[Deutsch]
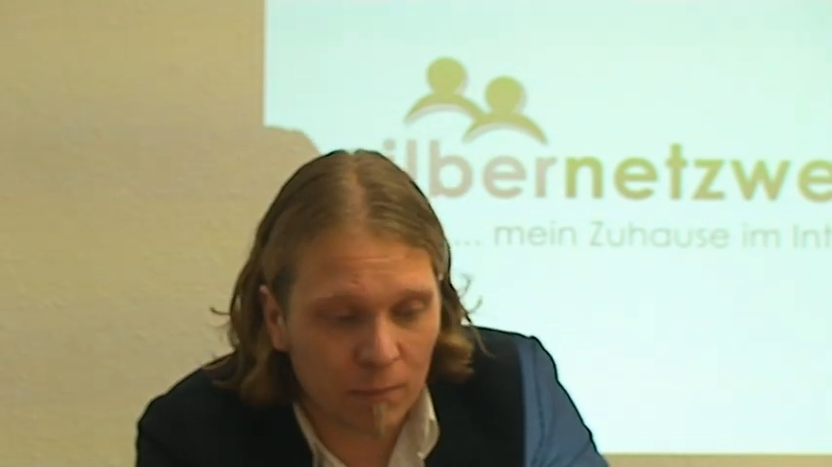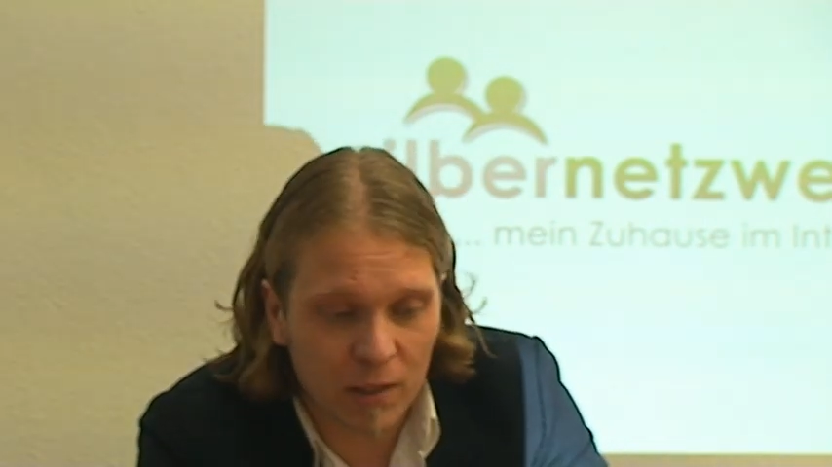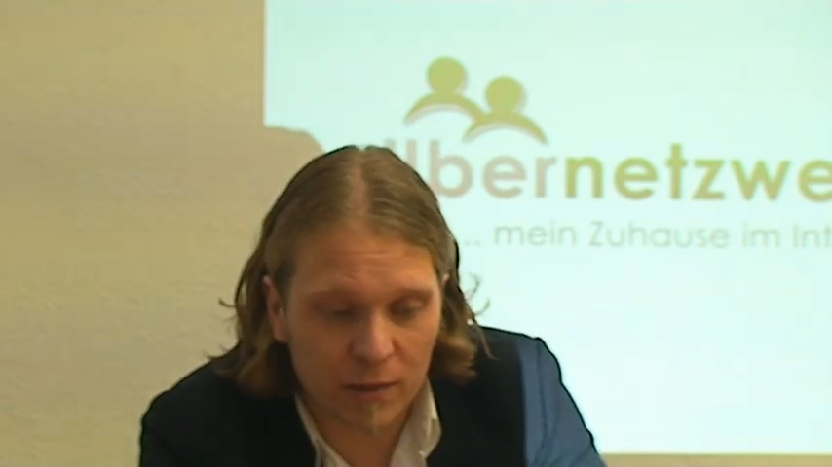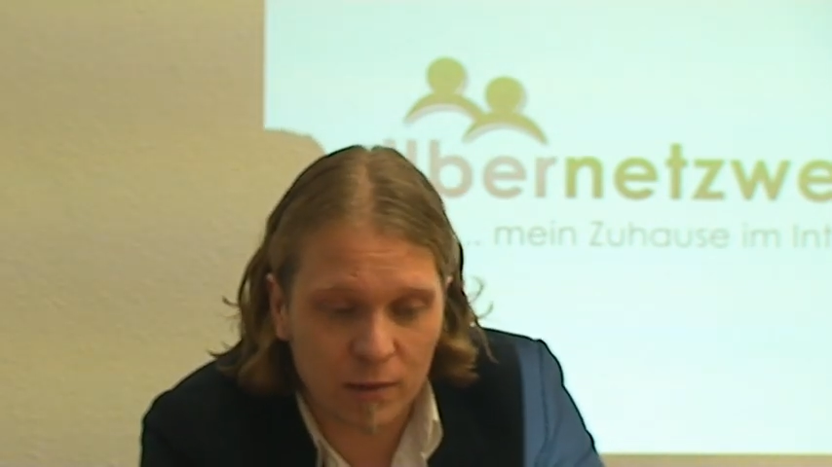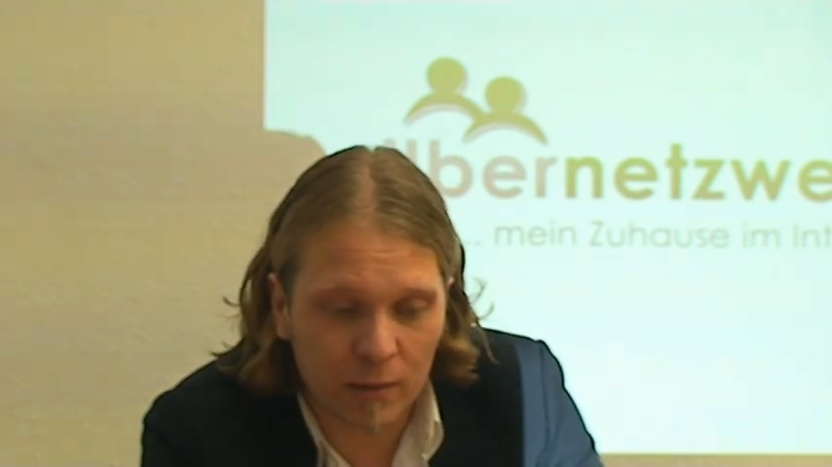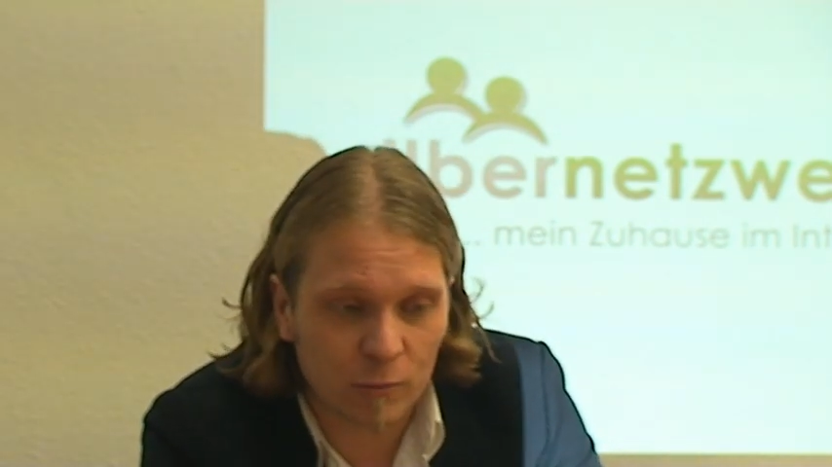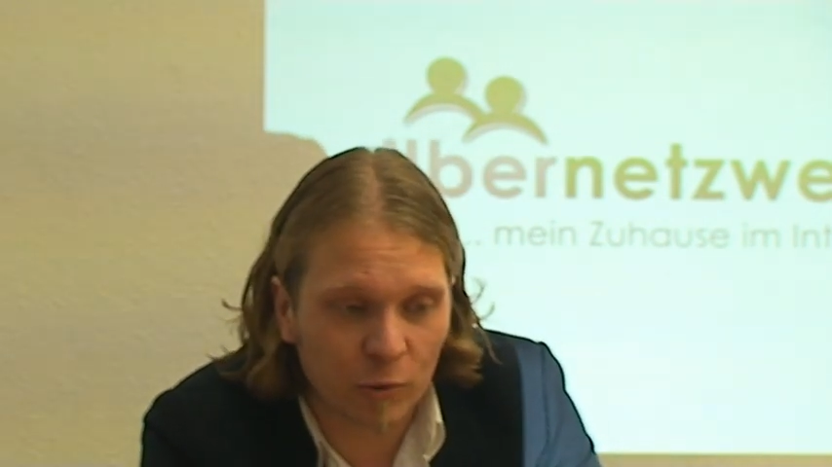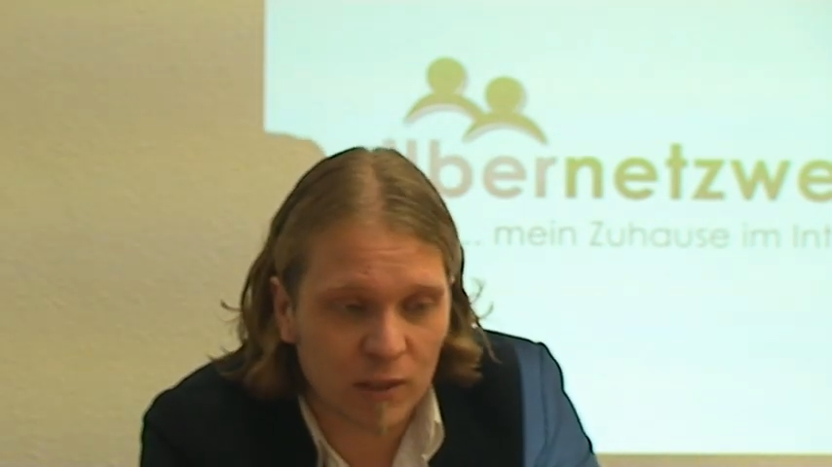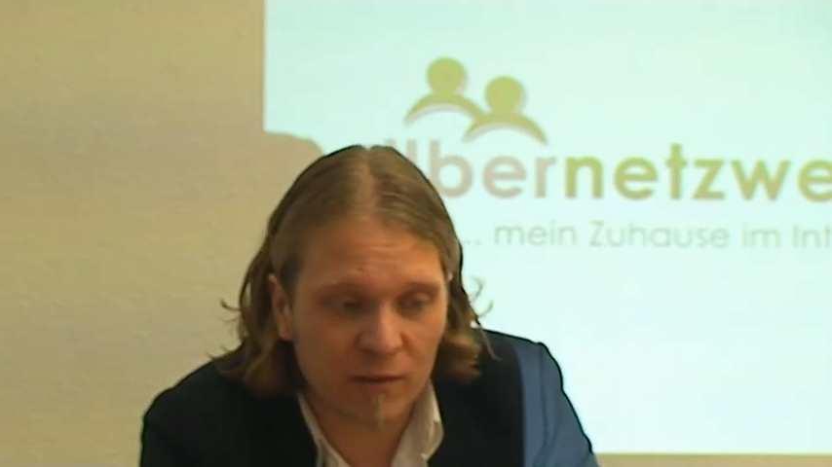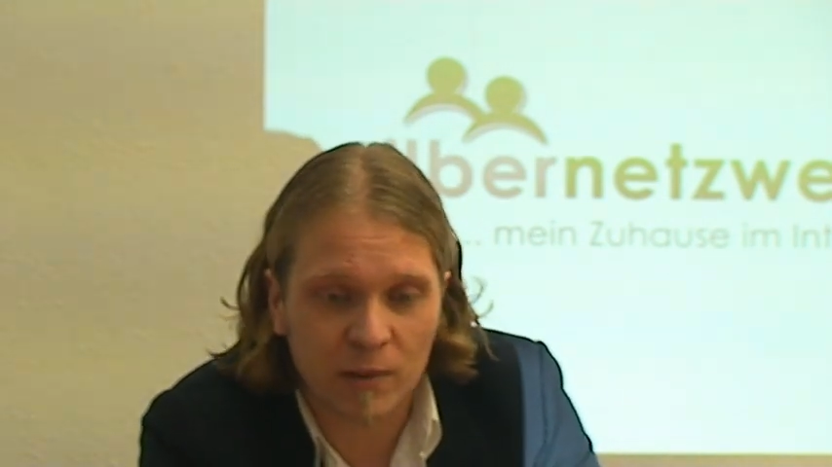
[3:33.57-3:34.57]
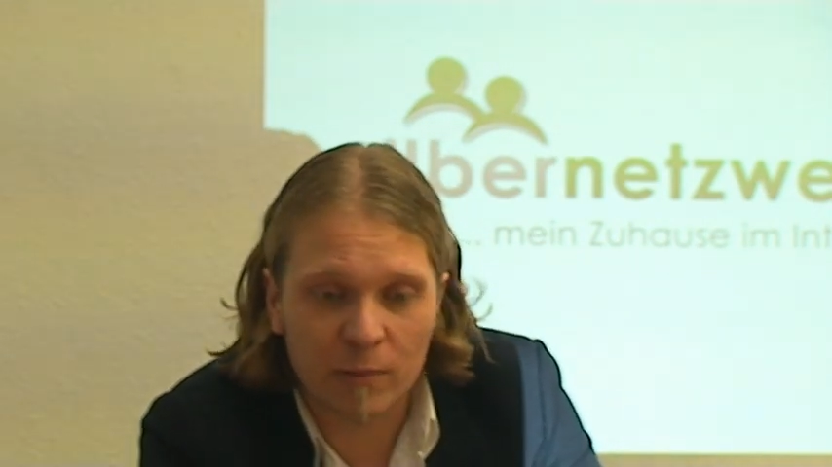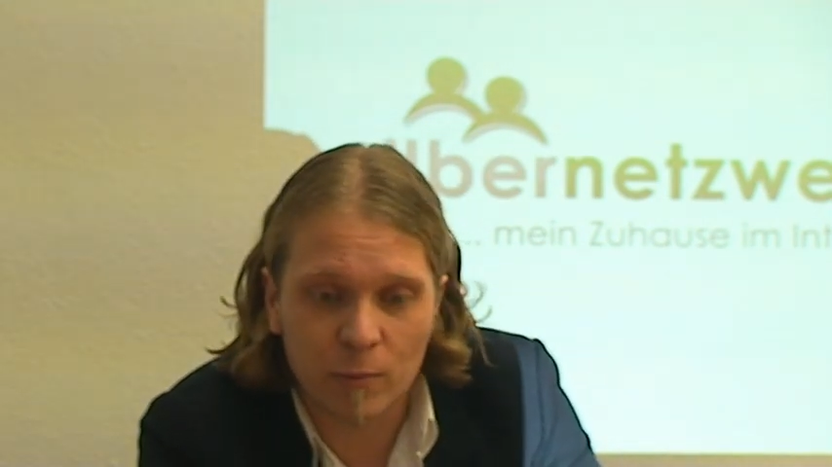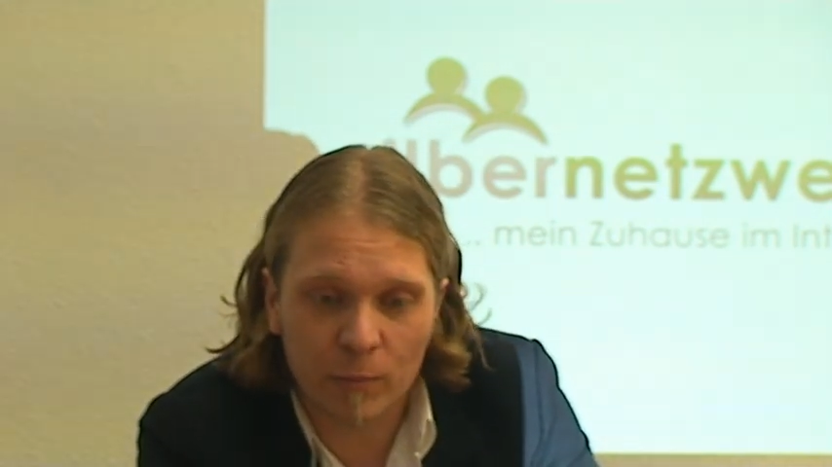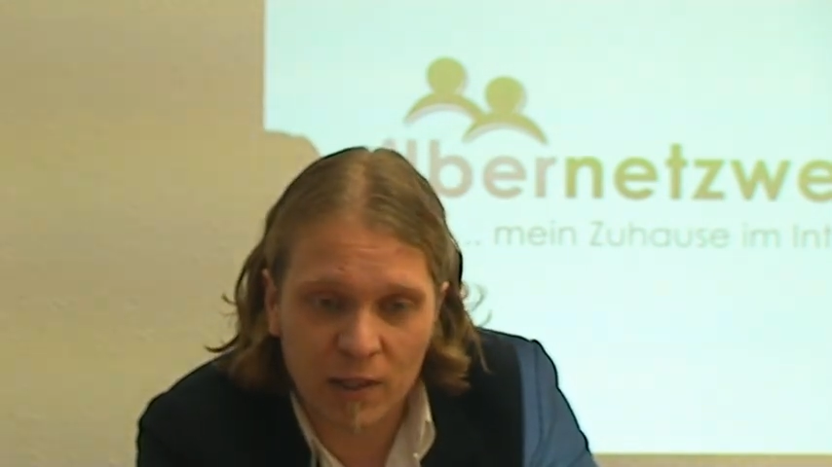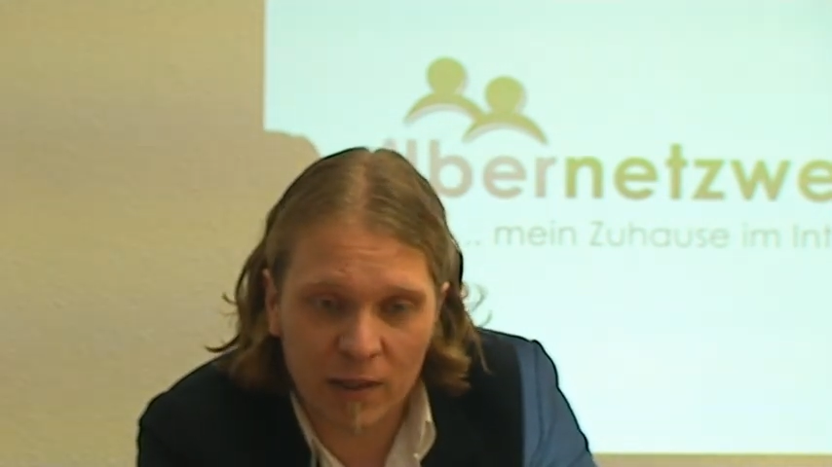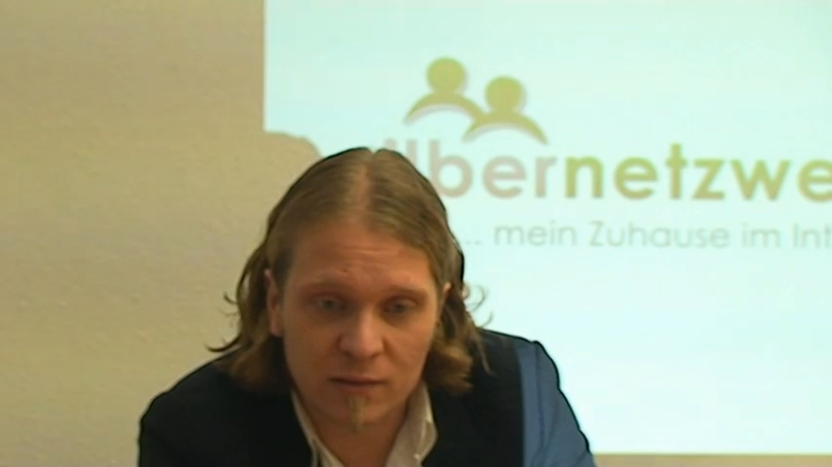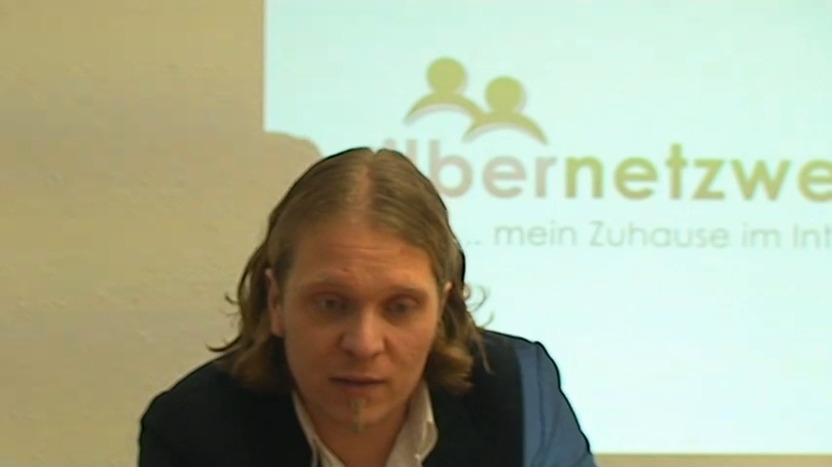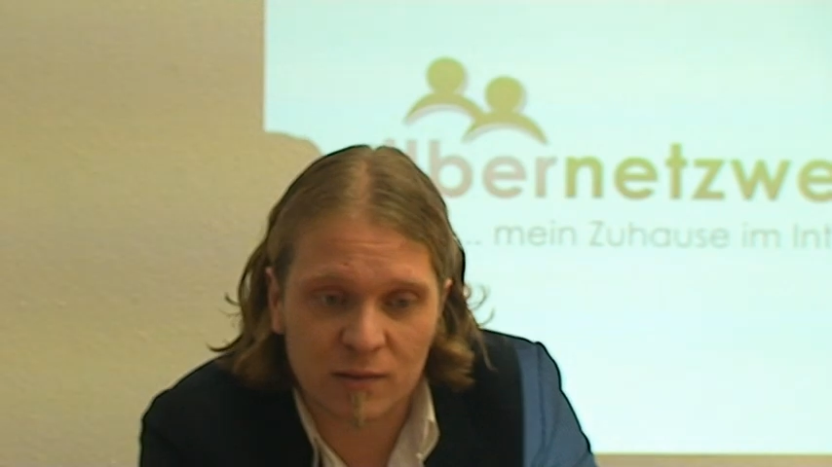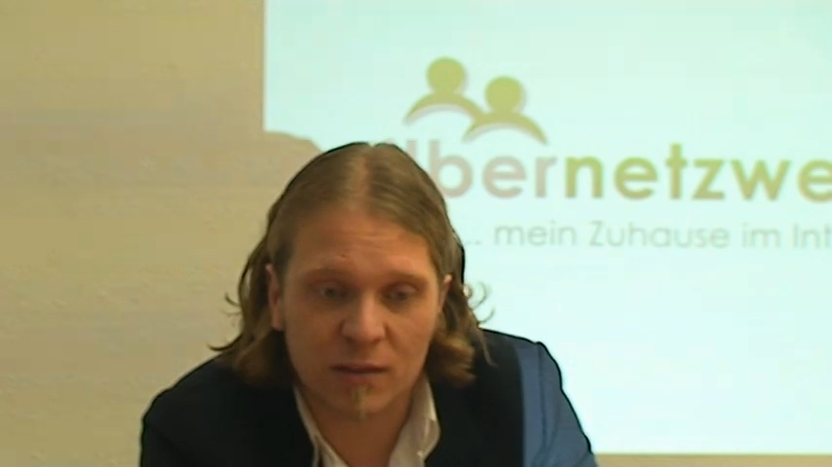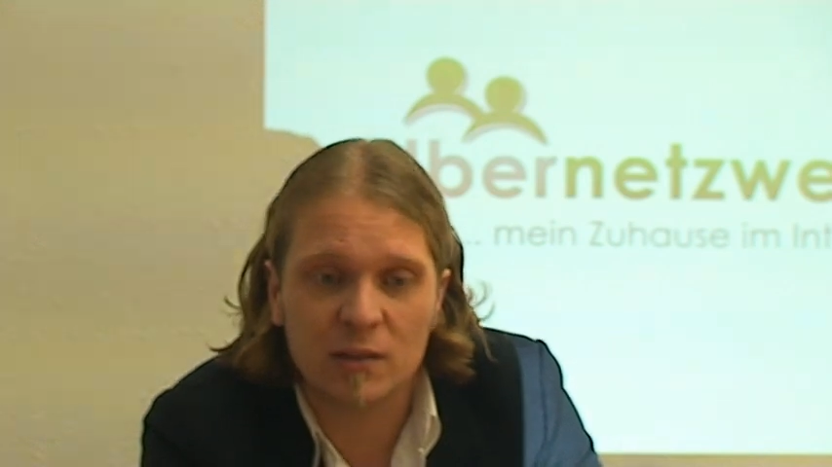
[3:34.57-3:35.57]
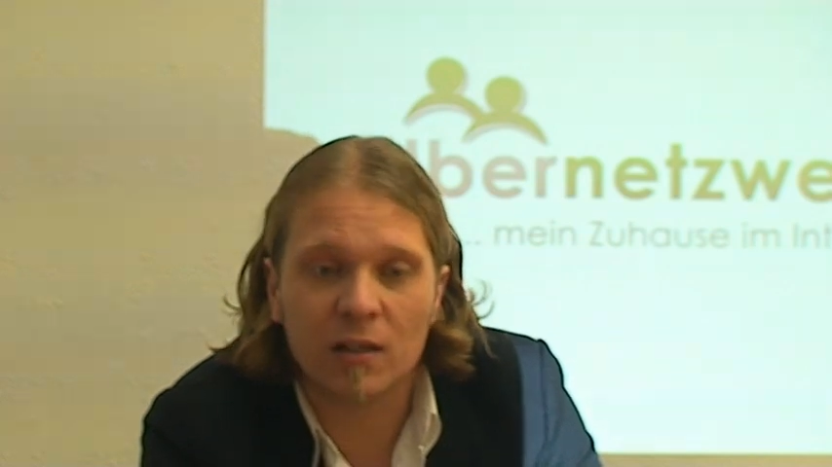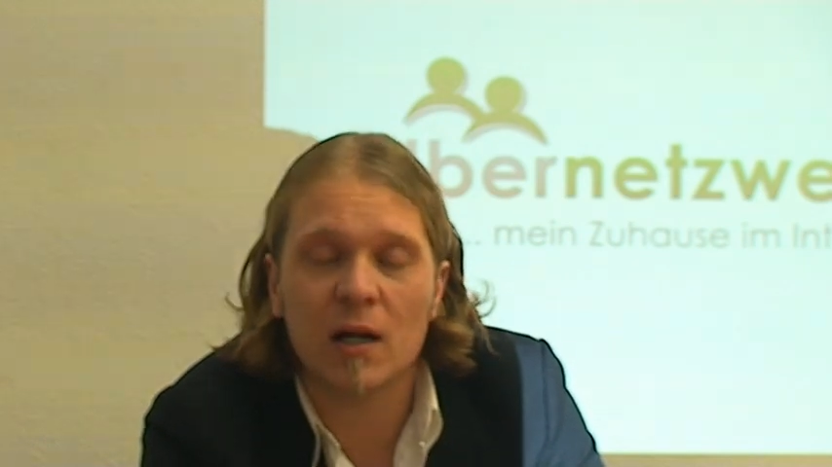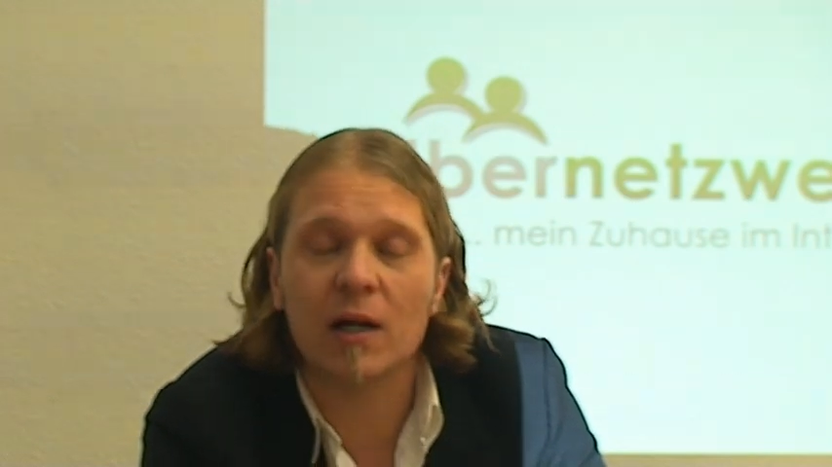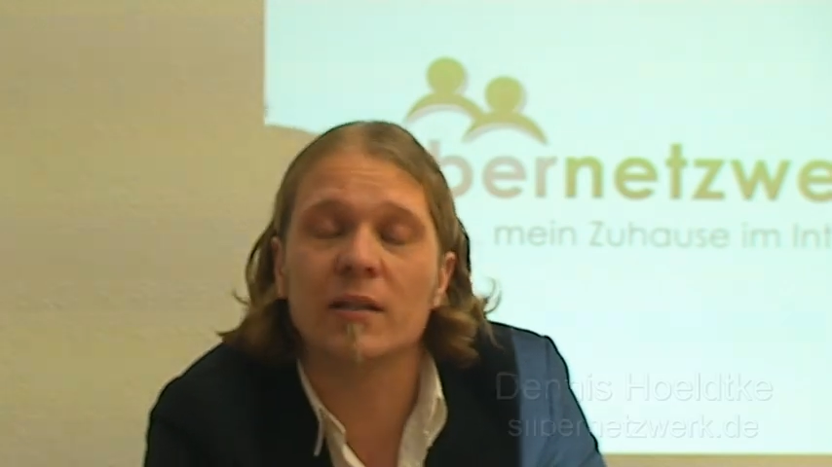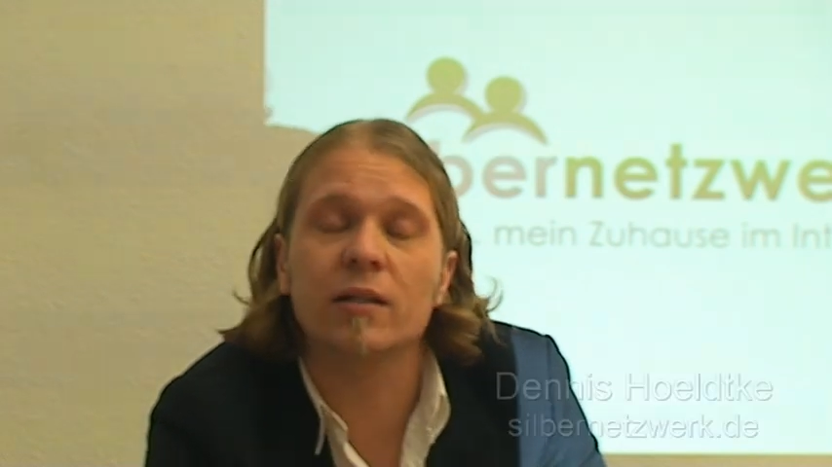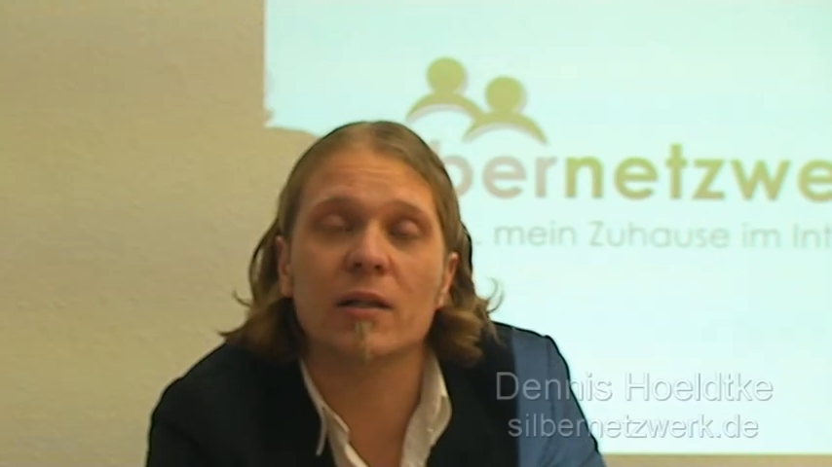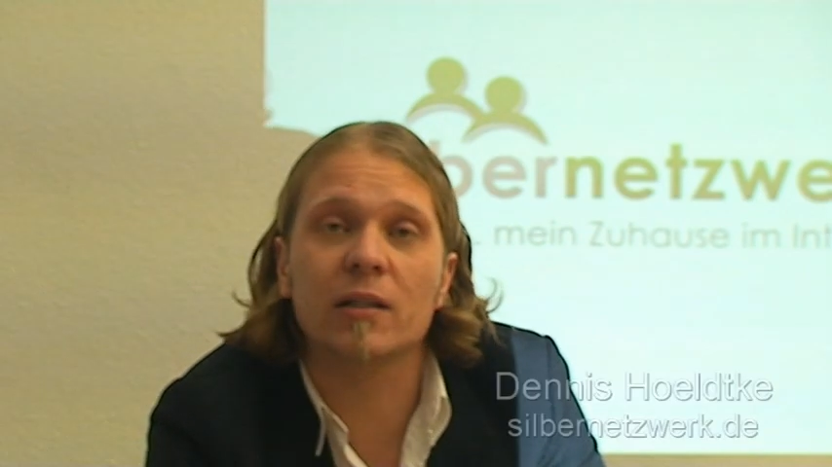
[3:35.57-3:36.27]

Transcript: man ähm, guckt erstmal im Umkreis, dass sich hier eine,